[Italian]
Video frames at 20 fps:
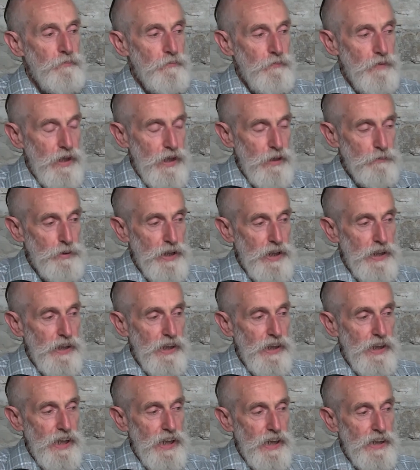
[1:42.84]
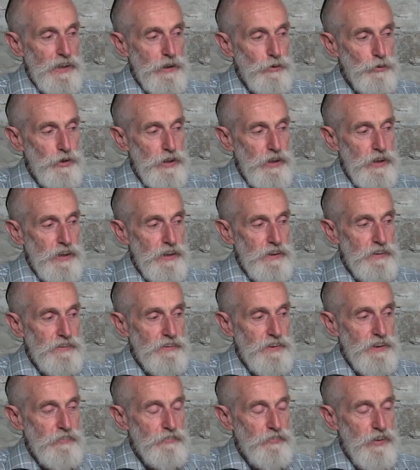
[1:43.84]
ebbene lei
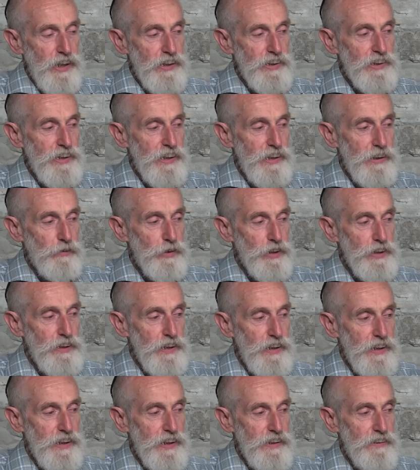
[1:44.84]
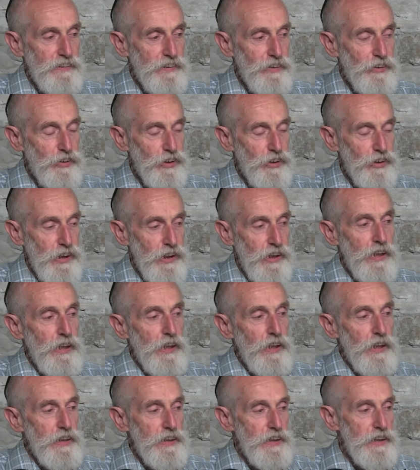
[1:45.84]
utilizzi e faccia queste irrigazioni.
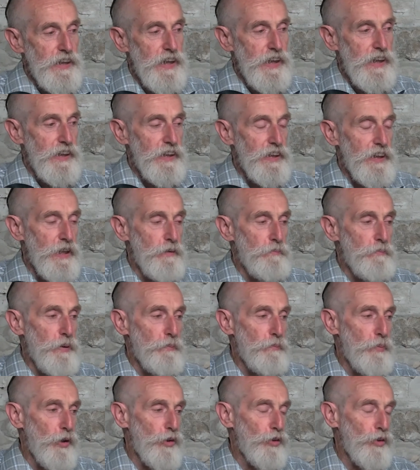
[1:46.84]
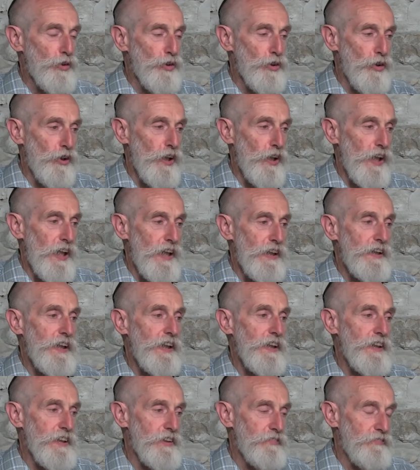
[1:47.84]
Si tenga sempre poi
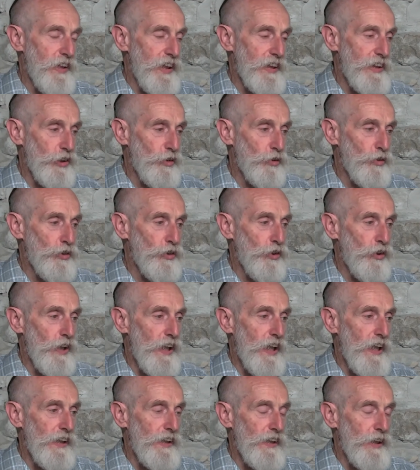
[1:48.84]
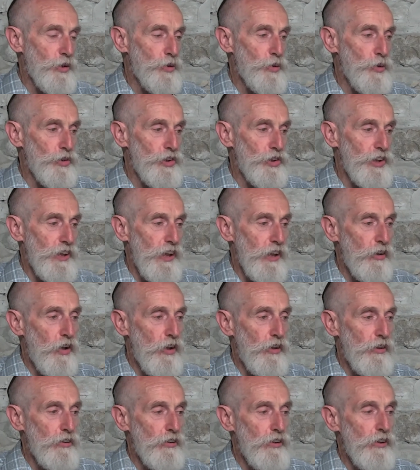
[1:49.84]
controllata, si faccia controllare dal suo
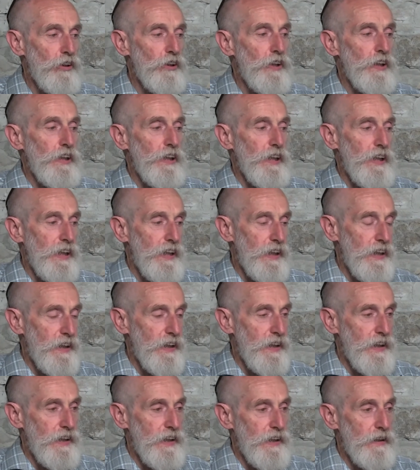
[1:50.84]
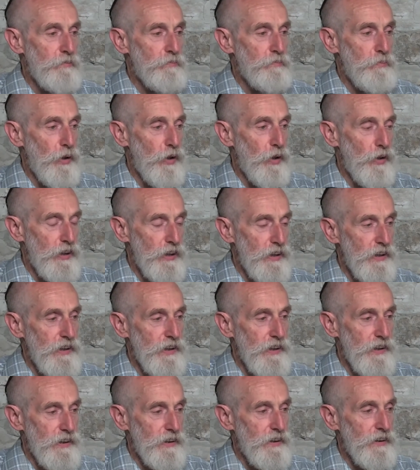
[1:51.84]
ginecologo e poi
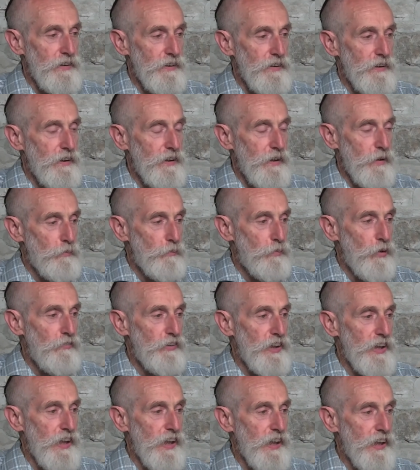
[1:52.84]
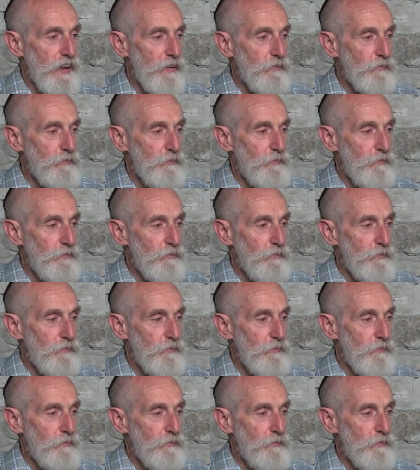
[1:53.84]
eh, può vedere.